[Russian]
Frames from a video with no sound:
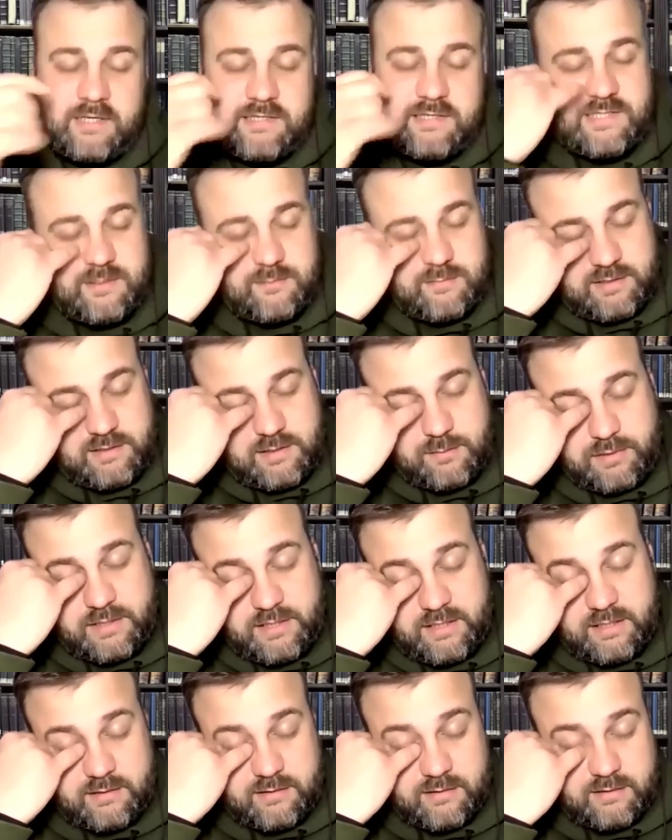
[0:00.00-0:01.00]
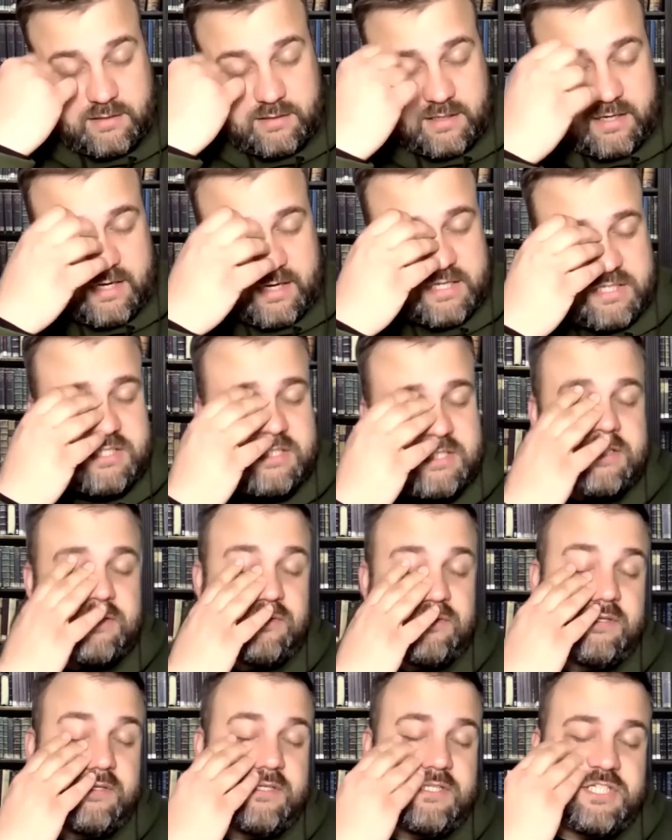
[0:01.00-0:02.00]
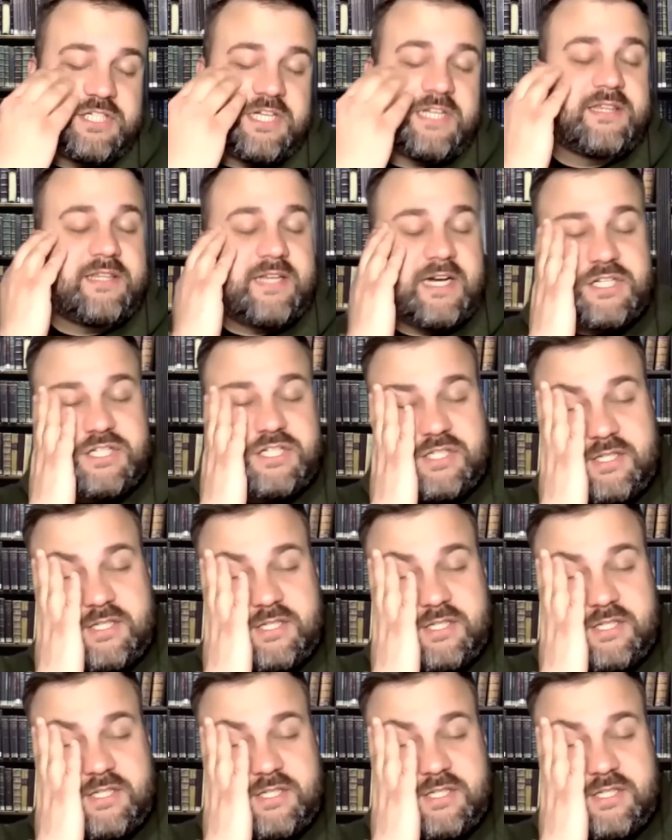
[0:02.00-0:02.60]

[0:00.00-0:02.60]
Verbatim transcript: Не, семьи это ну, понятно, да. Аж не, не, не, э, шантаж.